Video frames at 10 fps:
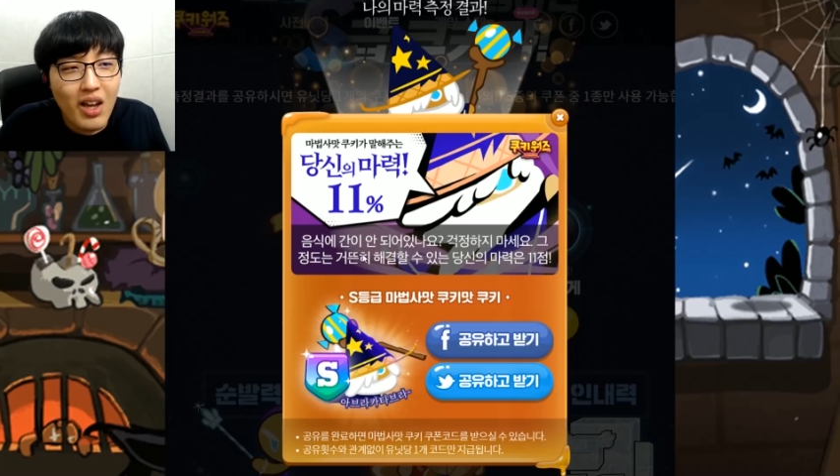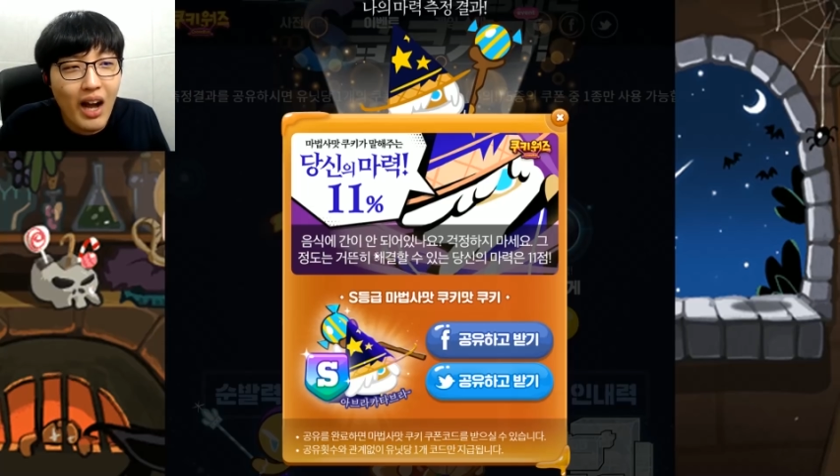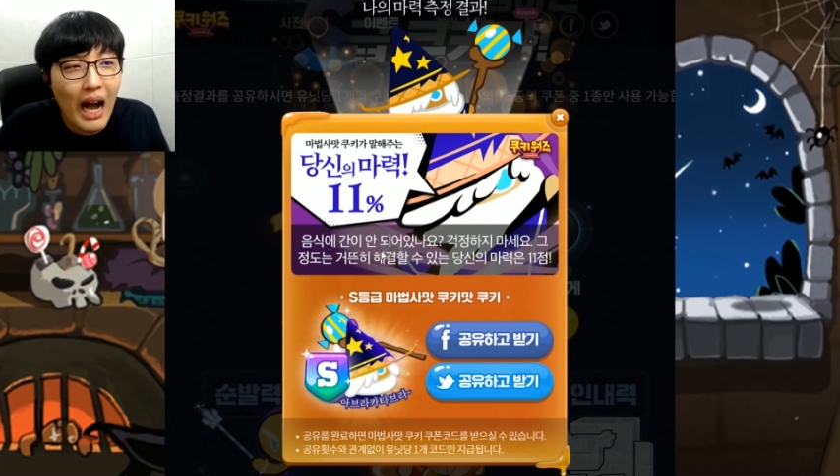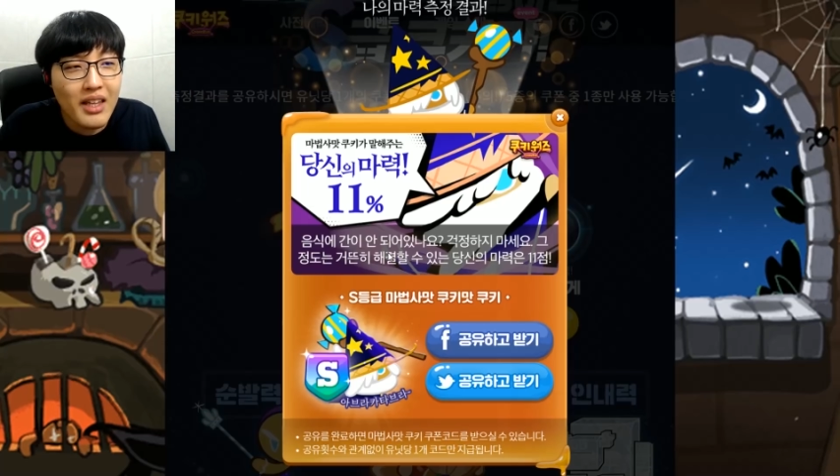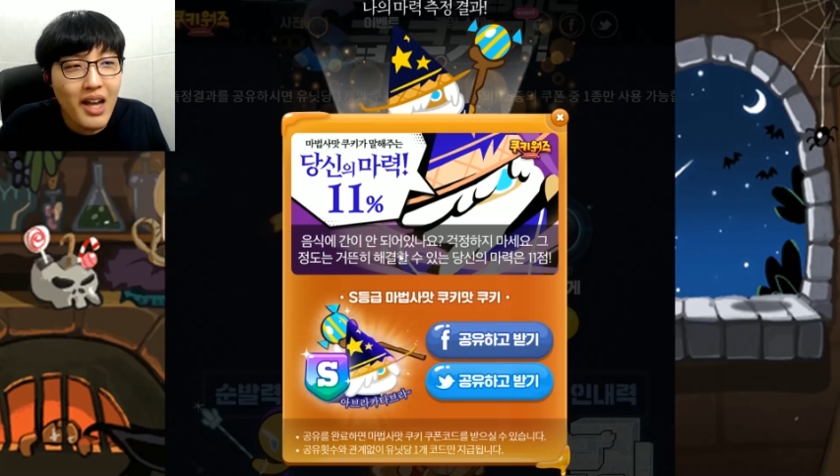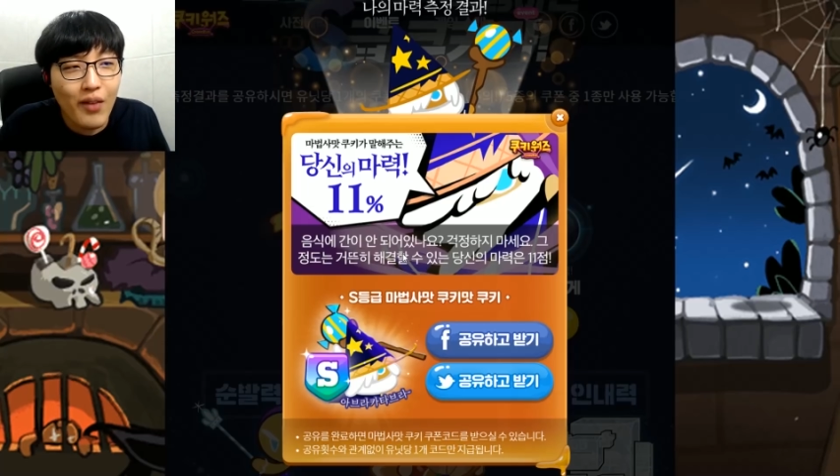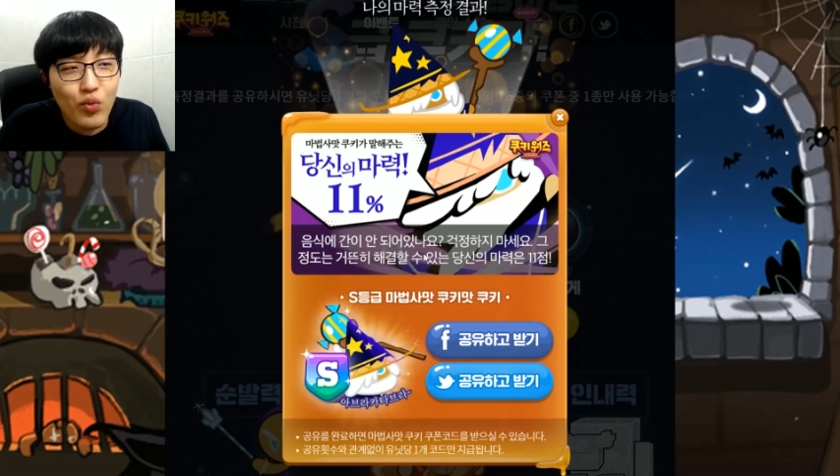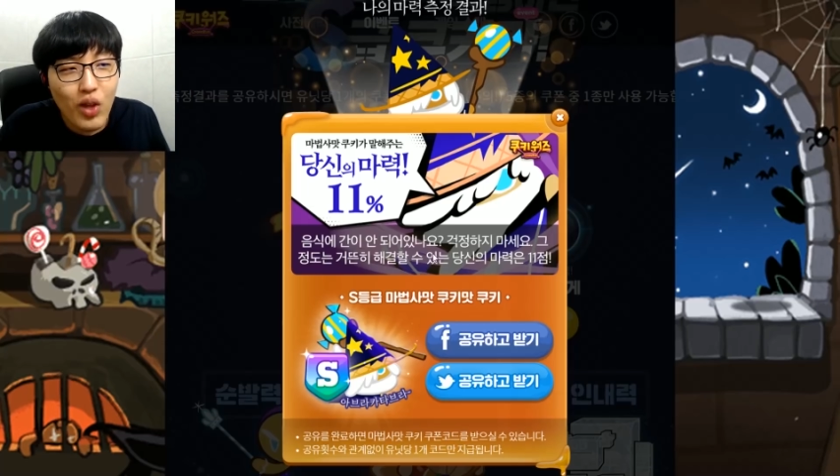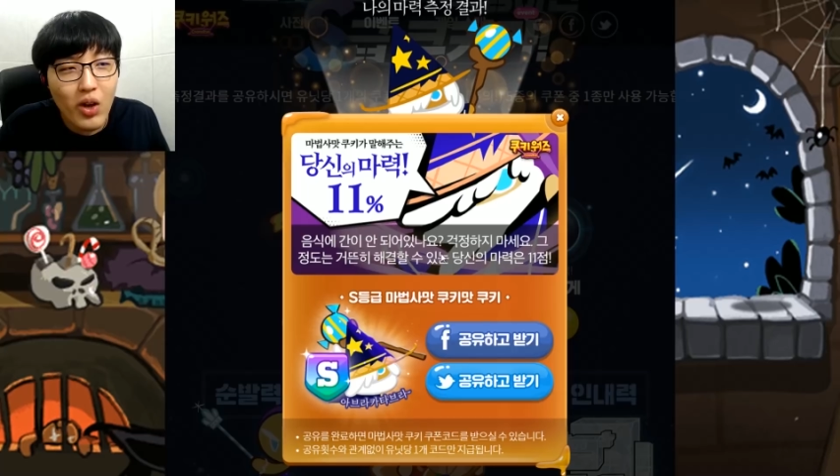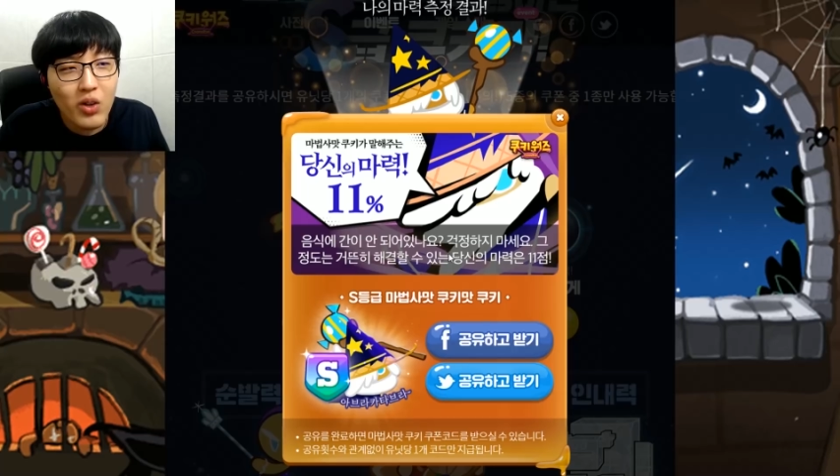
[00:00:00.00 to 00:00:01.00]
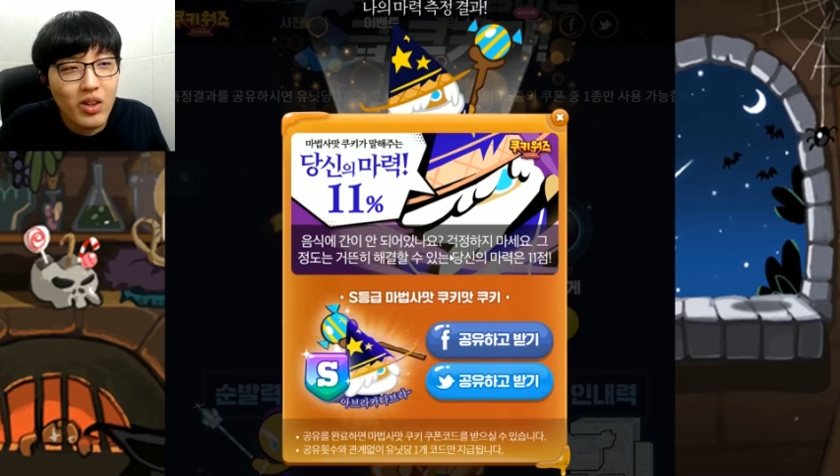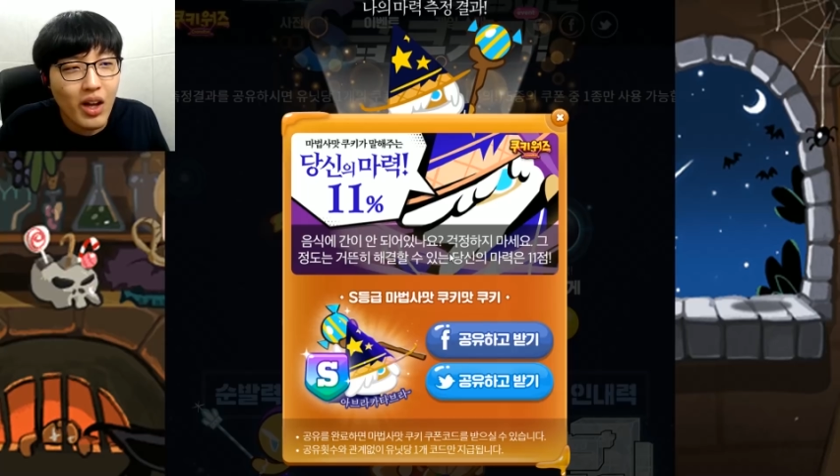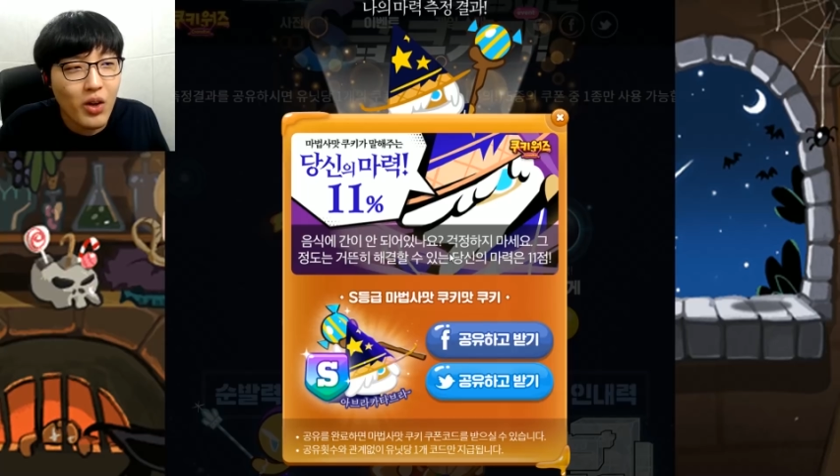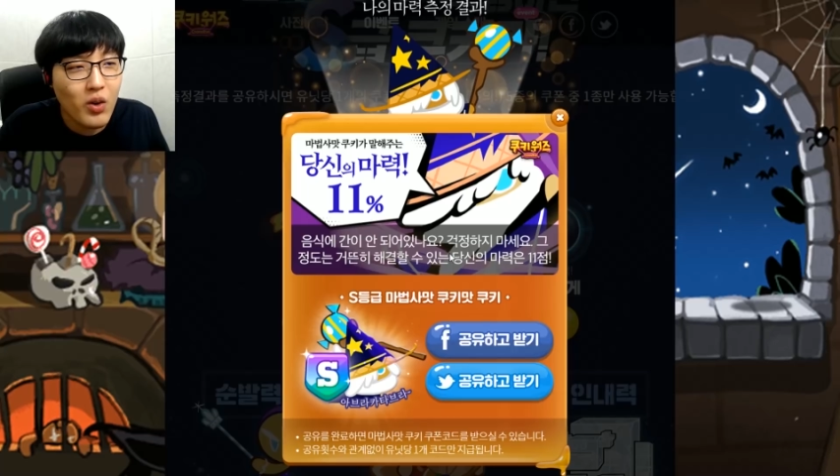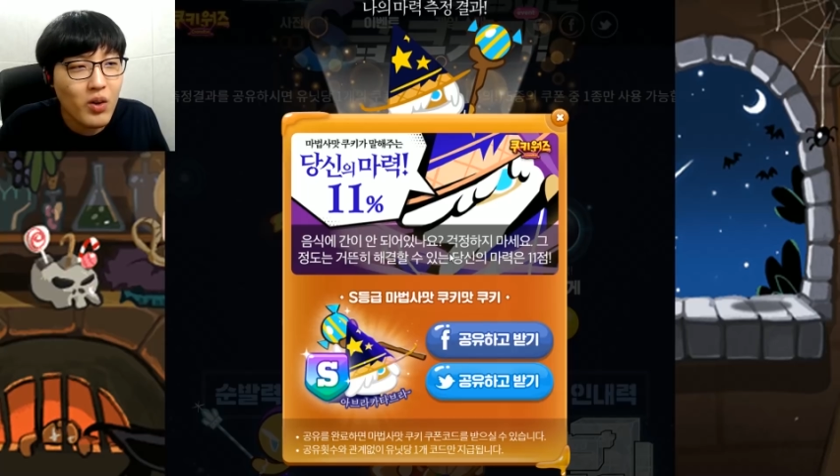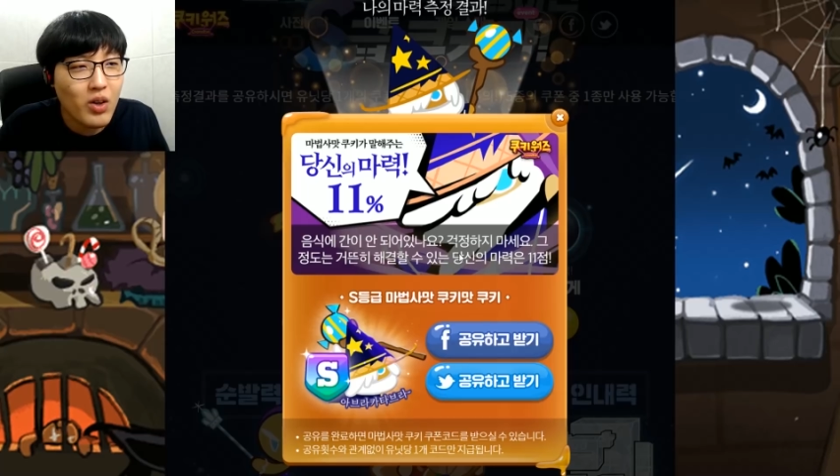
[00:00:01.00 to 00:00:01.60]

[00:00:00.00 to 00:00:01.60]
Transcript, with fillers: 간이 안 되어 있나요?